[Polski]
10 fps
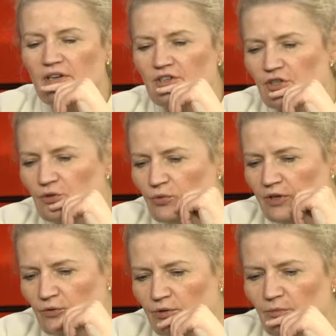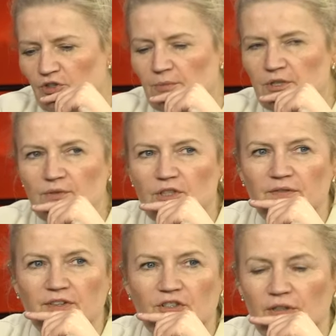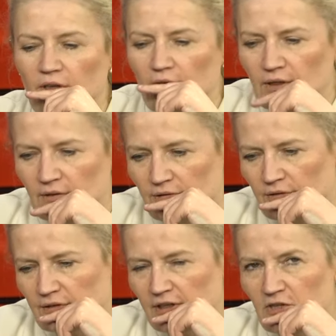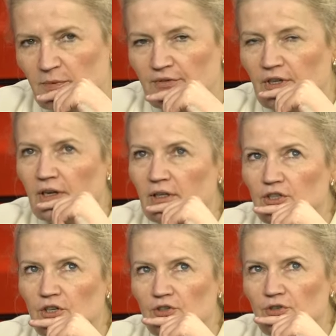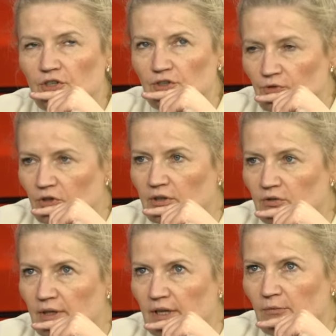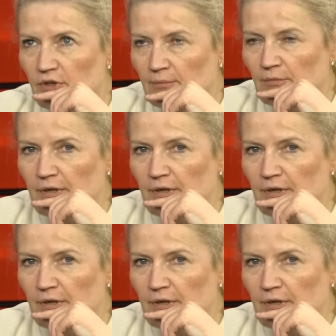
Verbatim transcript: raczej drugiej tury, można przewidywać, e, no, taka jest prawda. A jeśli chodzi o trzecią drogę, to nadal by tam